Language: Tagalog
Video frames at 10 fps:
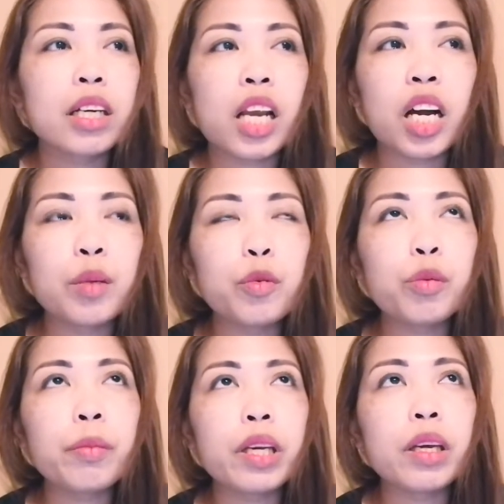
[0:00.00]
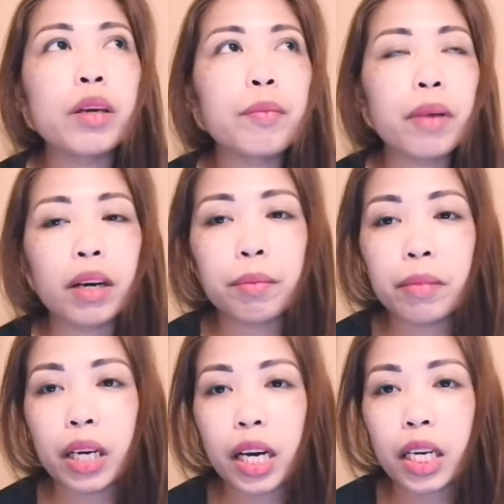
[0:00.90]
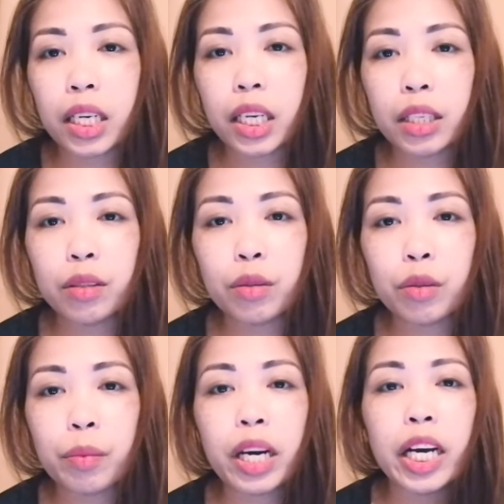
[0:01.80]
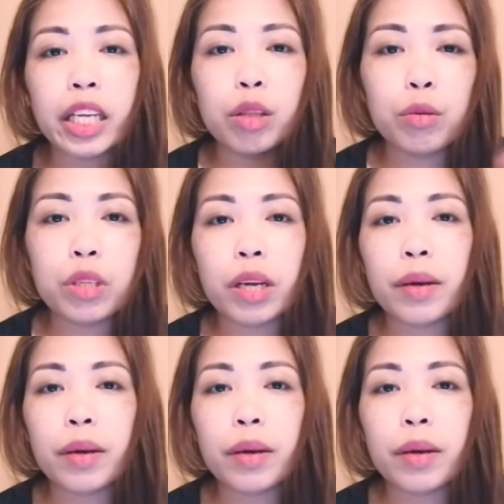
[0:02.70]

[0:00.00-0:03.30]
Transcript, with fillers: kailangan mong may maka ano maka-hide doon